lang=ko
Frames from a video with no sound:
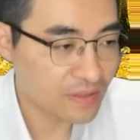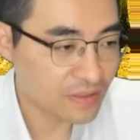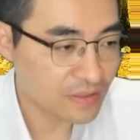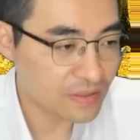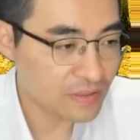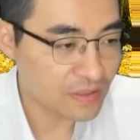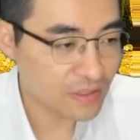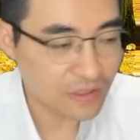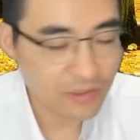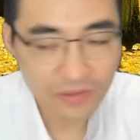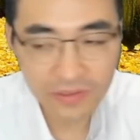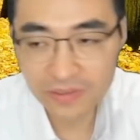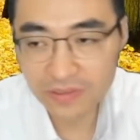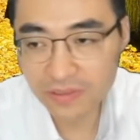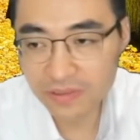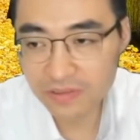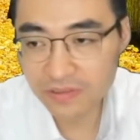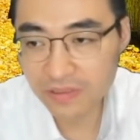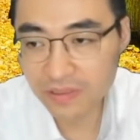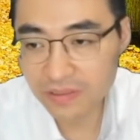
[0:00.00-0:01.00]
이 세 개
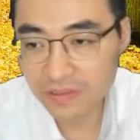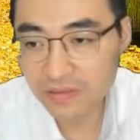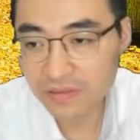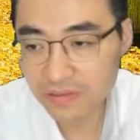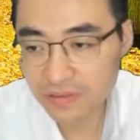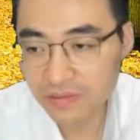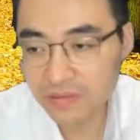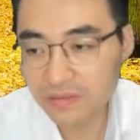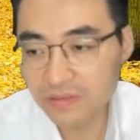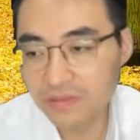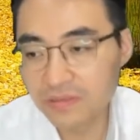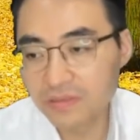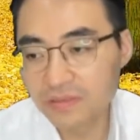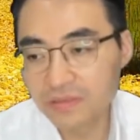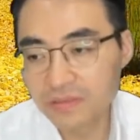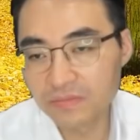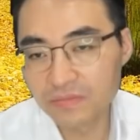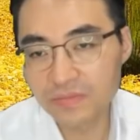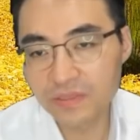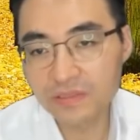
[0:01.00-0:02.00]
회사가 다
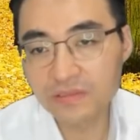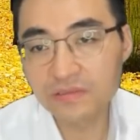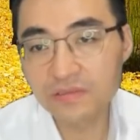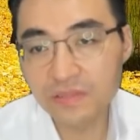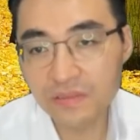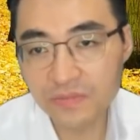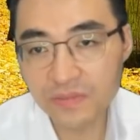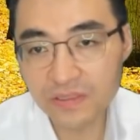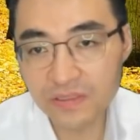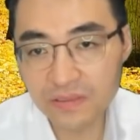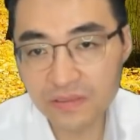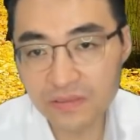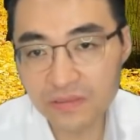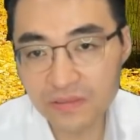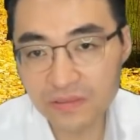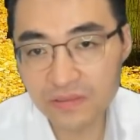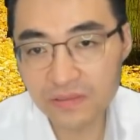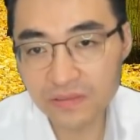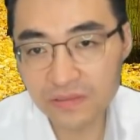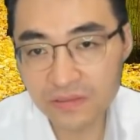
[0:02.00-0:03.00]
베트남에
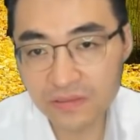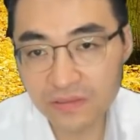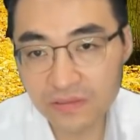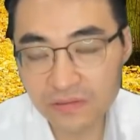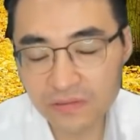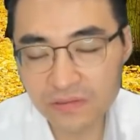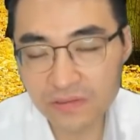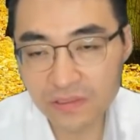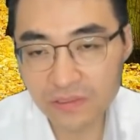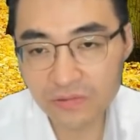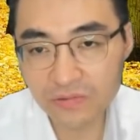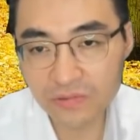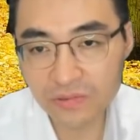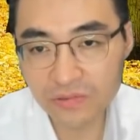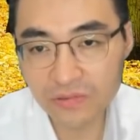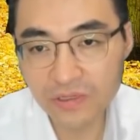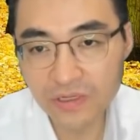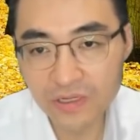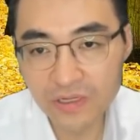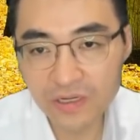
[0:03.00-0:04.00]
이걸 갖고
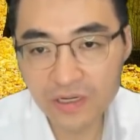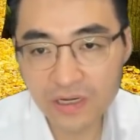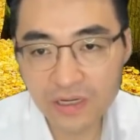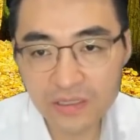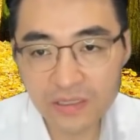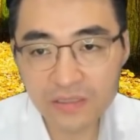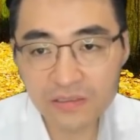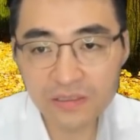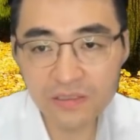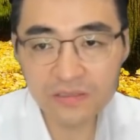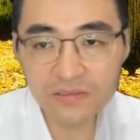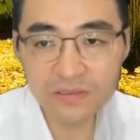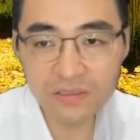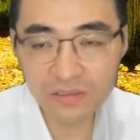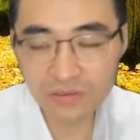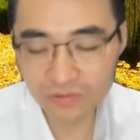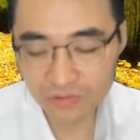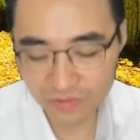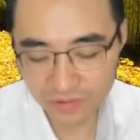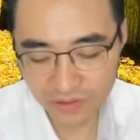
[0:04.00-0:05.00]
있고,
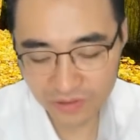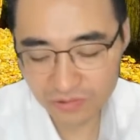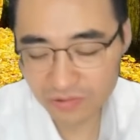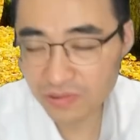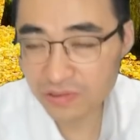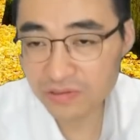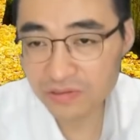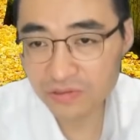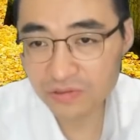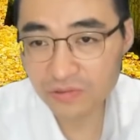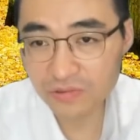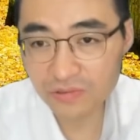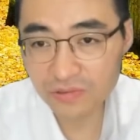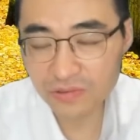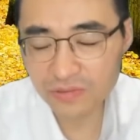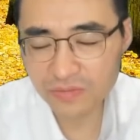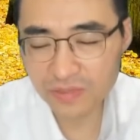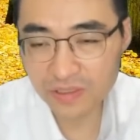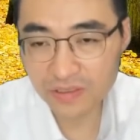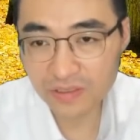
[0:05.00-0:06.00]
한양디지텍은 좀 생소하시죠?
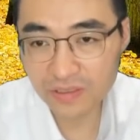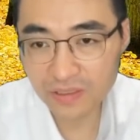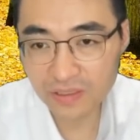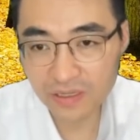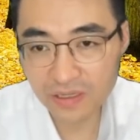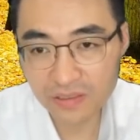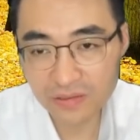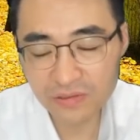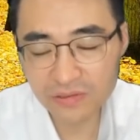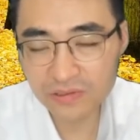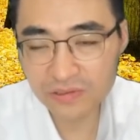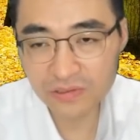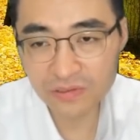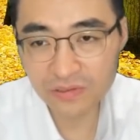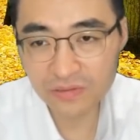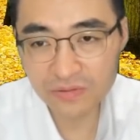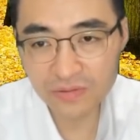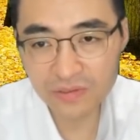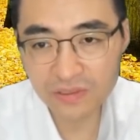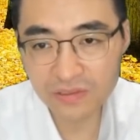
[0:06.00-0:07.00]
이거 많이 알려진
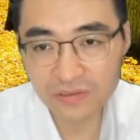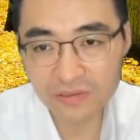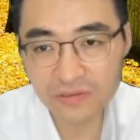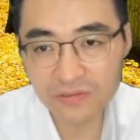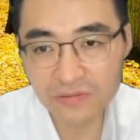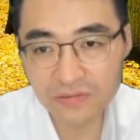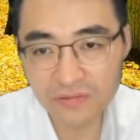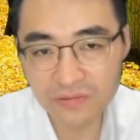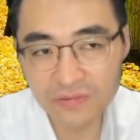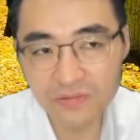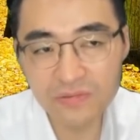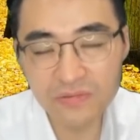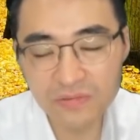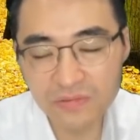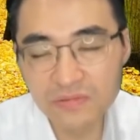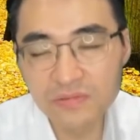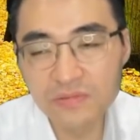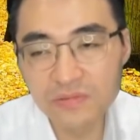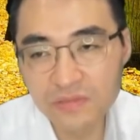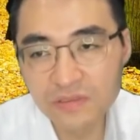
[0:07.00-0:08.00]
기업은 아니에요.
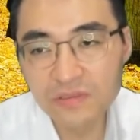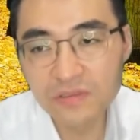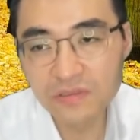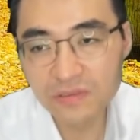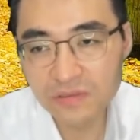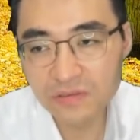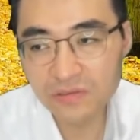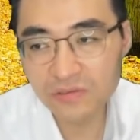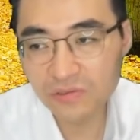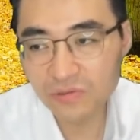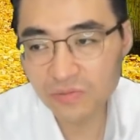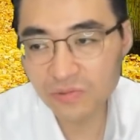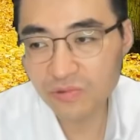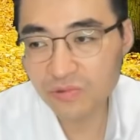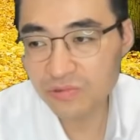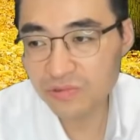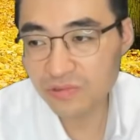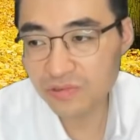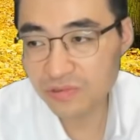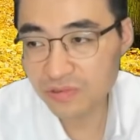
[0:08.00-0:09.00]
여기
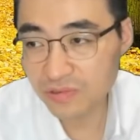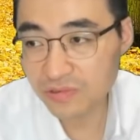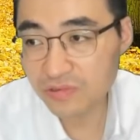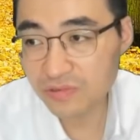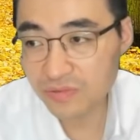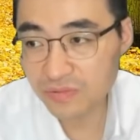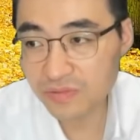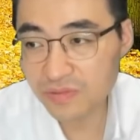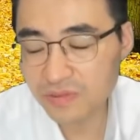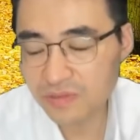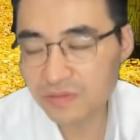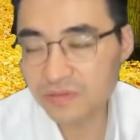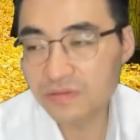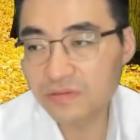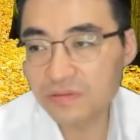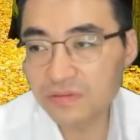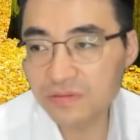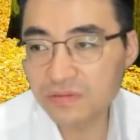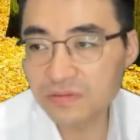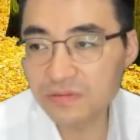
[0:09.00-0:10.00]
보고서에 써 있습니다.
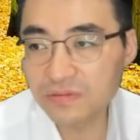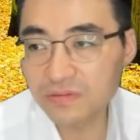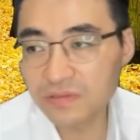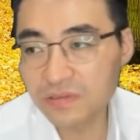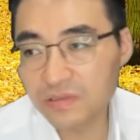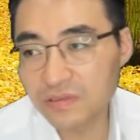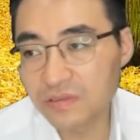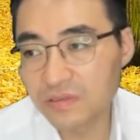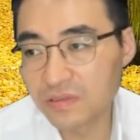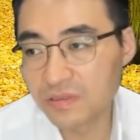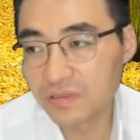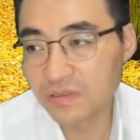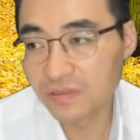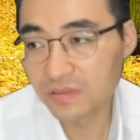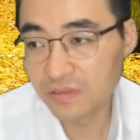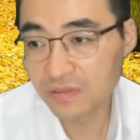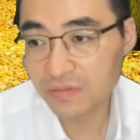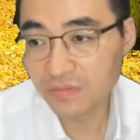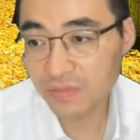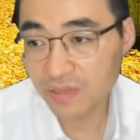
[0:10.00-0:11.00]
예, 근데
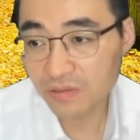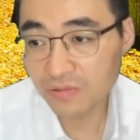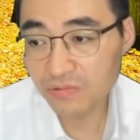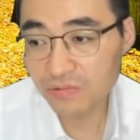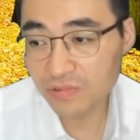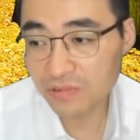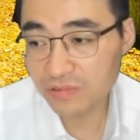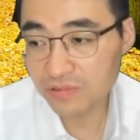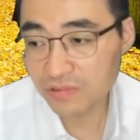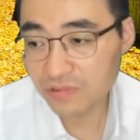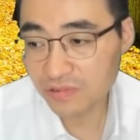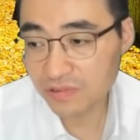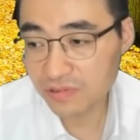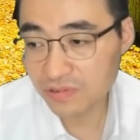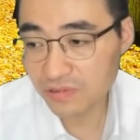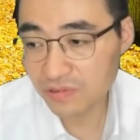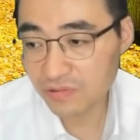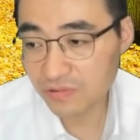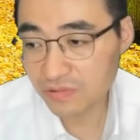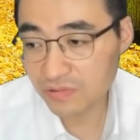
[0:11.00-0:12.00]
많이 올랐어요,
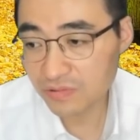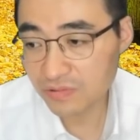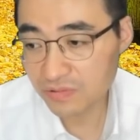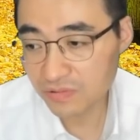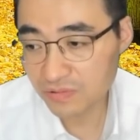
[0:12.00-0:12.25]
실제로.